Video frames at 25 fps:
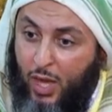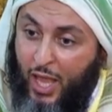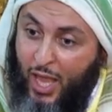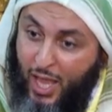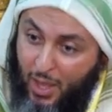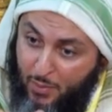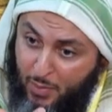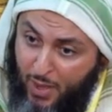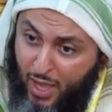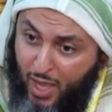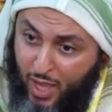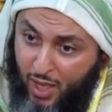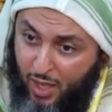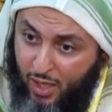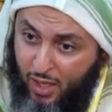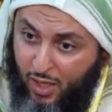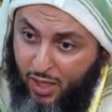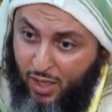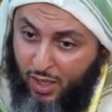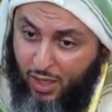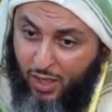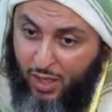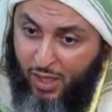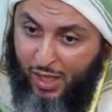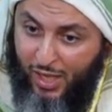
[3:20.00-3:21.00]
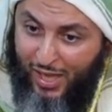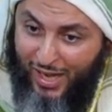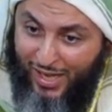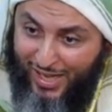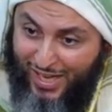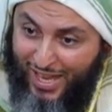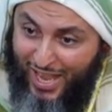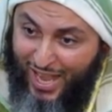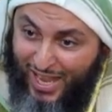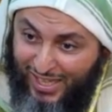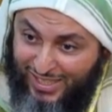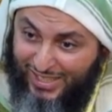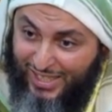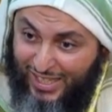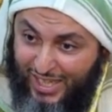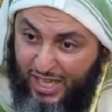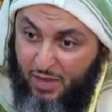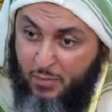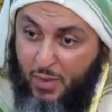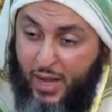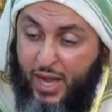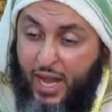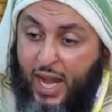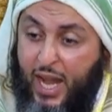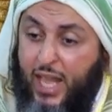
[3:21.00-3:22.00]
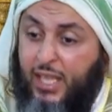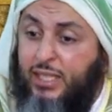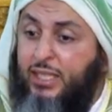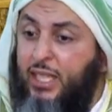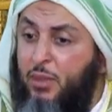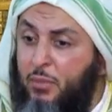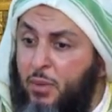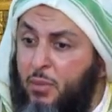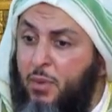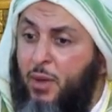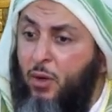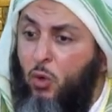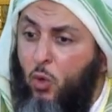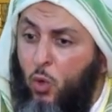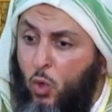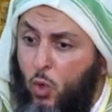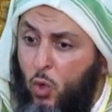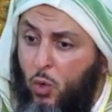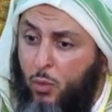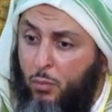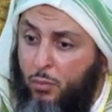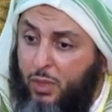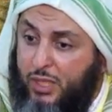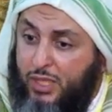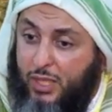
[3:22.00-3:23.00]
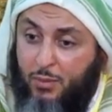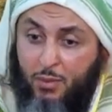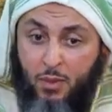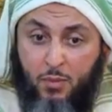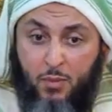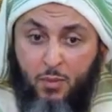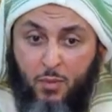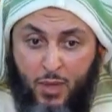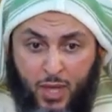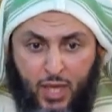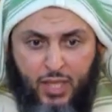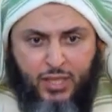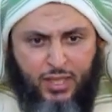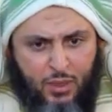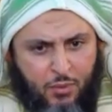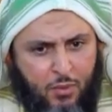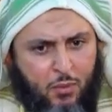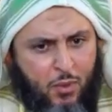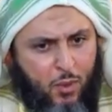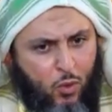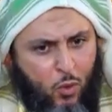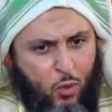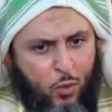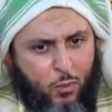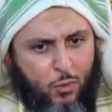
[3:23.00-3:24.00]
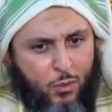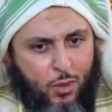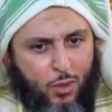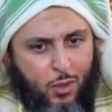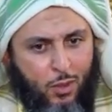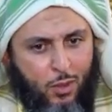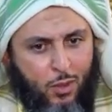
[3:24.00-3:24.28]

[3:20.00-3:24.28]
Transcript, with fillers: الاباء لأجل من ليس بمرحوم بسبب من ليس بمرحوم